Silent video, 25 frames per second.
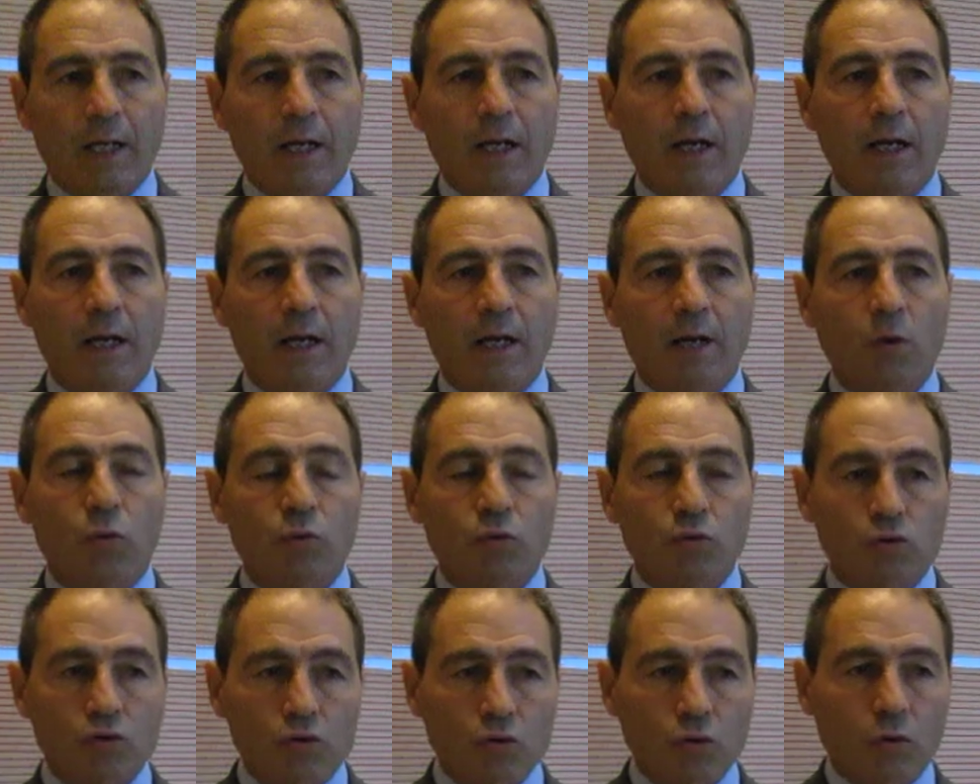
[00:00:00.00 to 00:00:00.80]

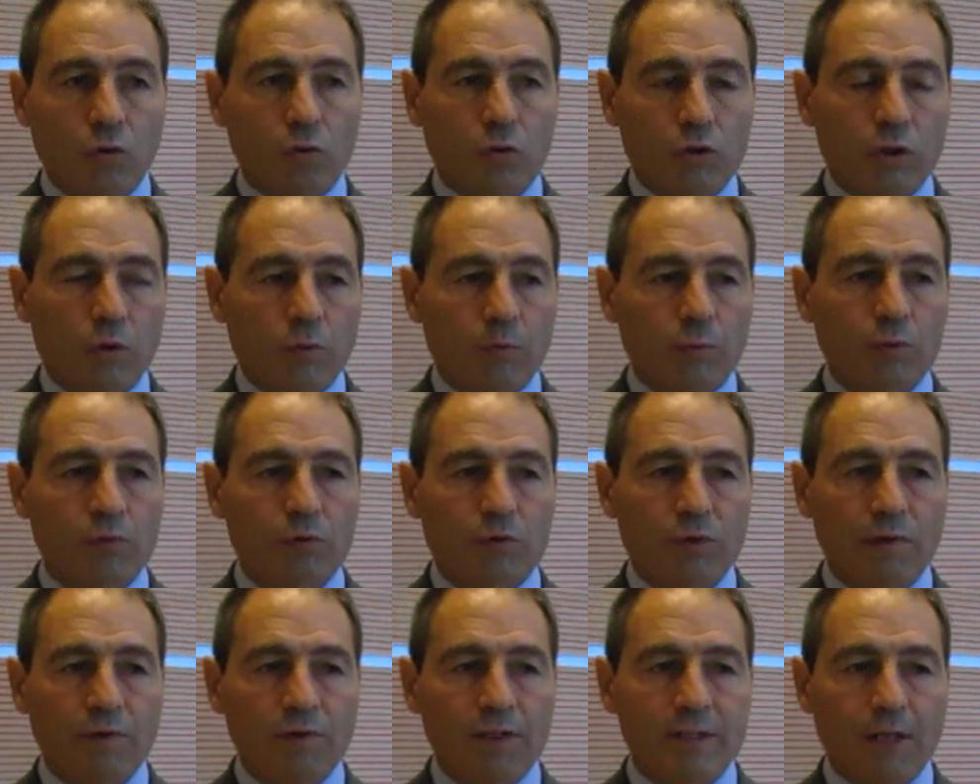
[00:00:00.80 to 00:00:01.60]
non solo da un
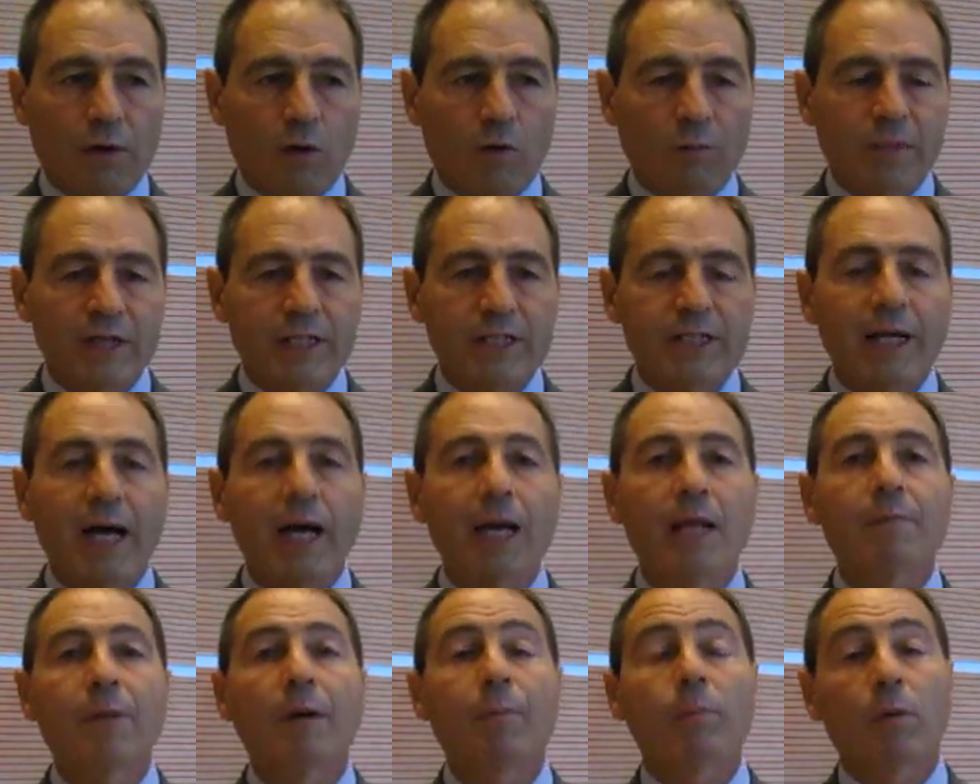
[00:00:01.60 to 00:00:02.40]
punto di vista
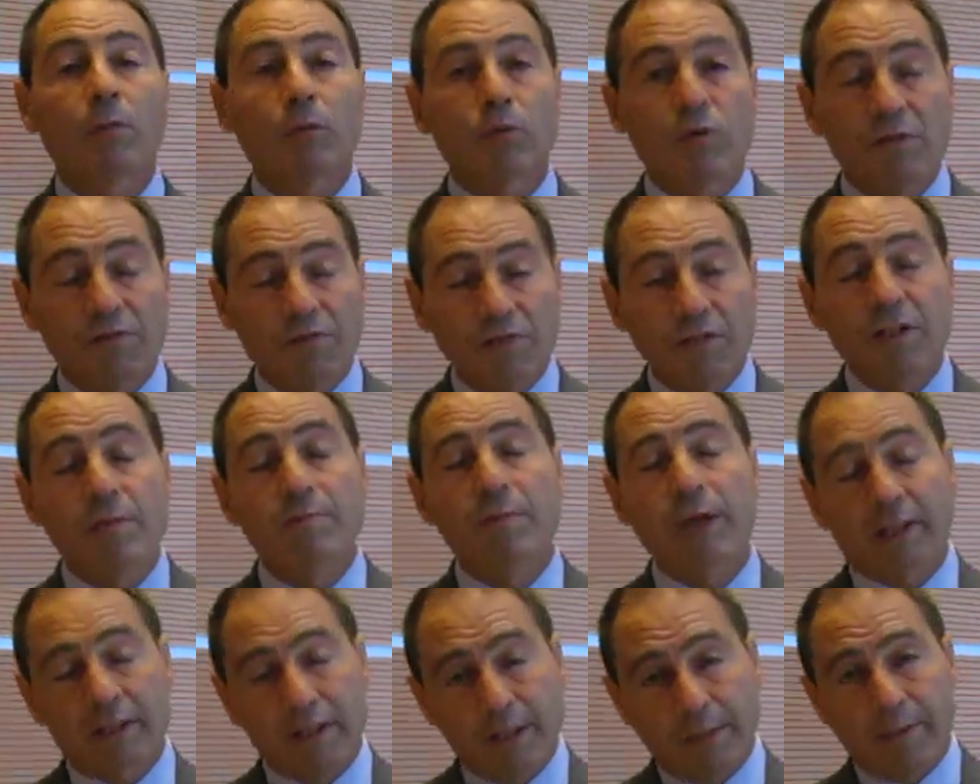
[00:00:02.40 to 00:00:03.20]
commerciale ma proprio di
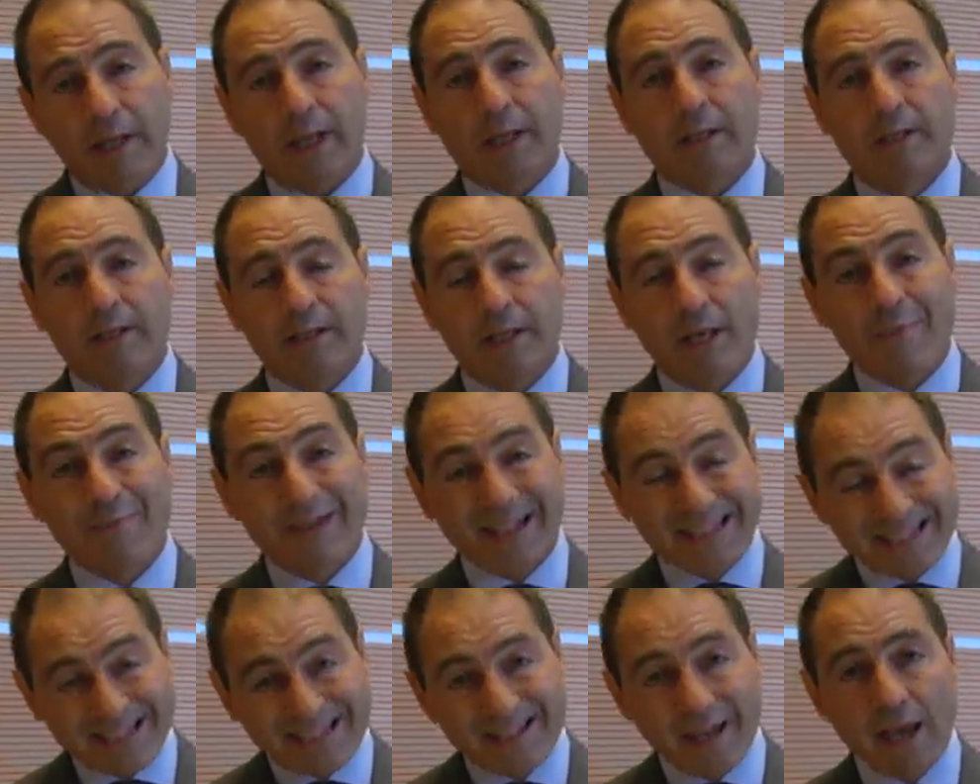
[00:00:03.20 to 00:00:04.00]
feedback da parte dei
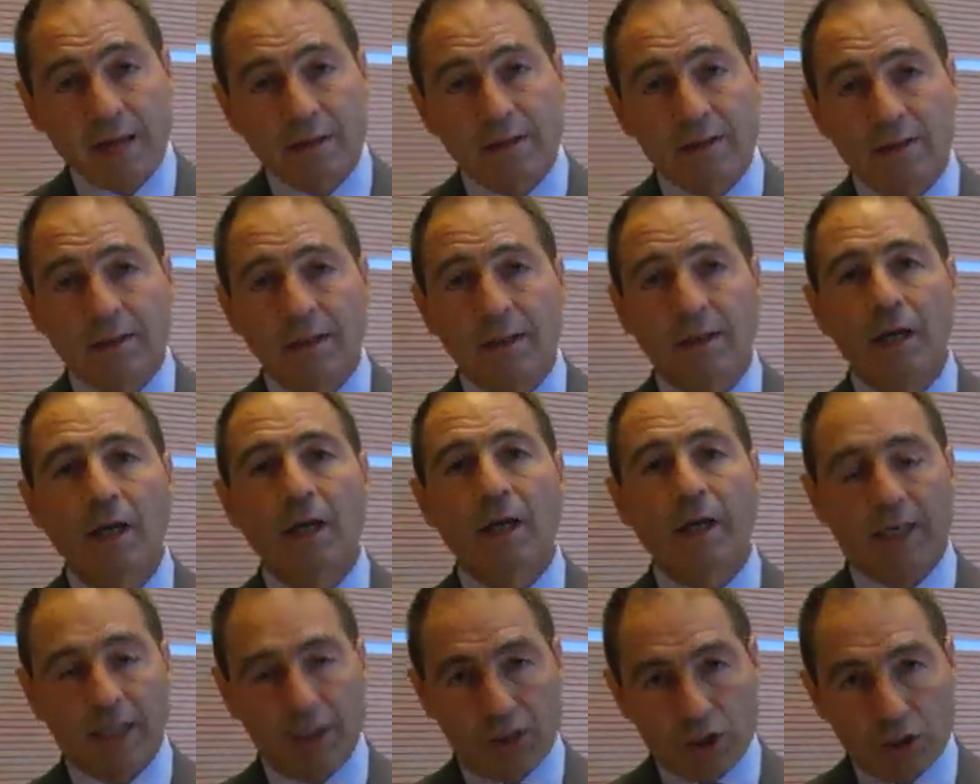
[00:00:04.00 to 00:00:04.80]
pazienti
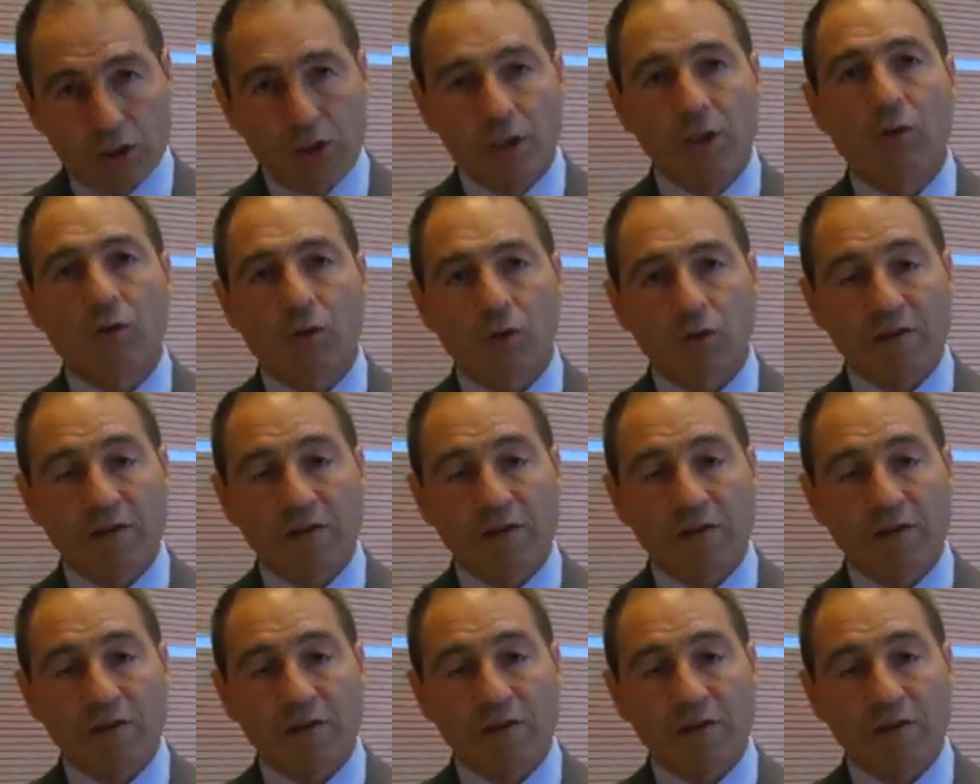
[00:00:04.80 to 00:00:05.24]
che ci dicono